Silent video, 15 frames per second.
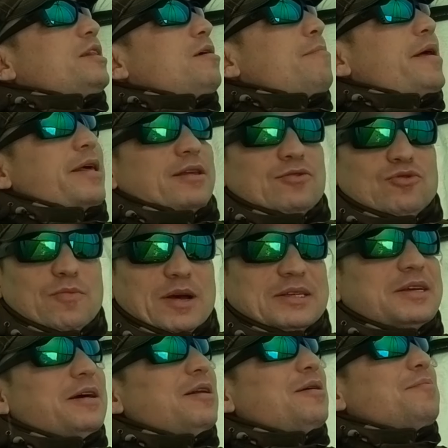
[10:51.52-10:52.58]
les baleines du
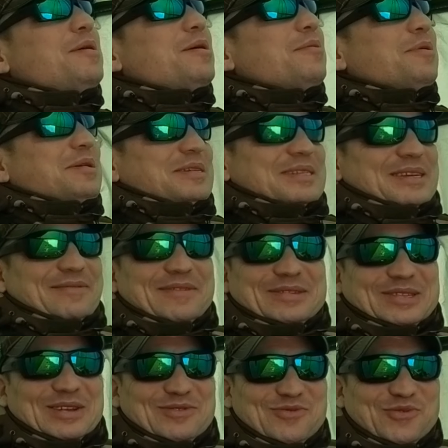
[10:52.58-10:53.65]
bazar là, mais ça va,
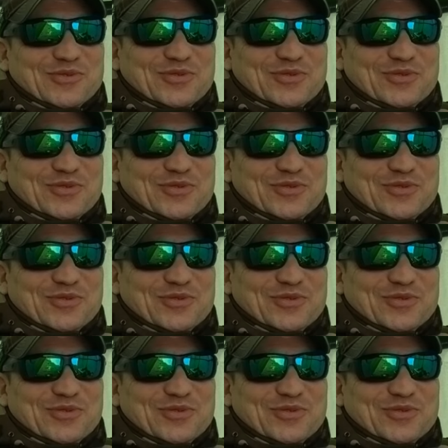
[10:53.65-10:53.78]
ça a tout